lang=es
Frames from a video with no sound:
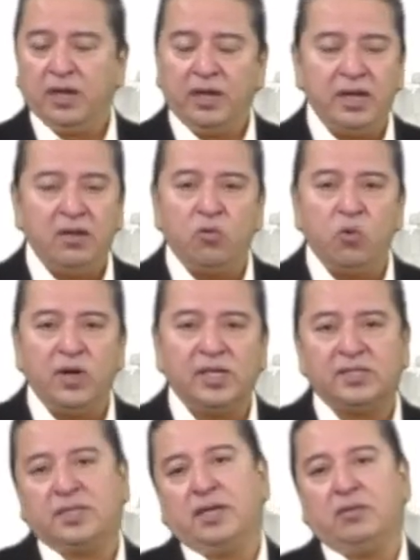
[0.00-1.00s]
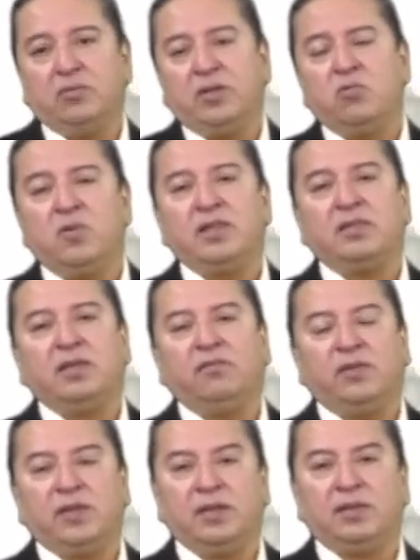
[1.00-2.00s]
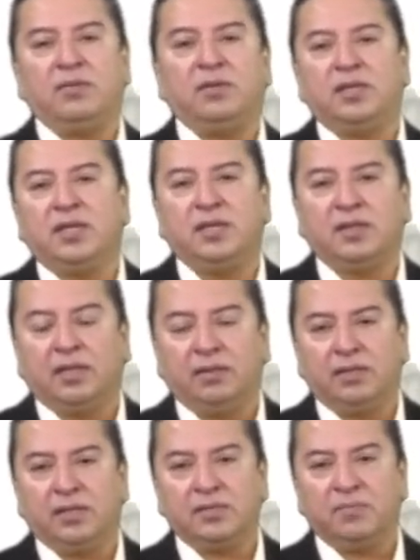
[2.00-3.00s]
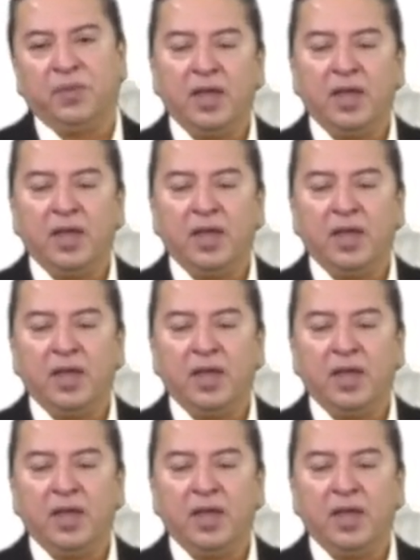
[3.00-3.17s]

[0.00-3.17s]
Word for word: Ningún estado, ninguna entidad federativa tiene tantas.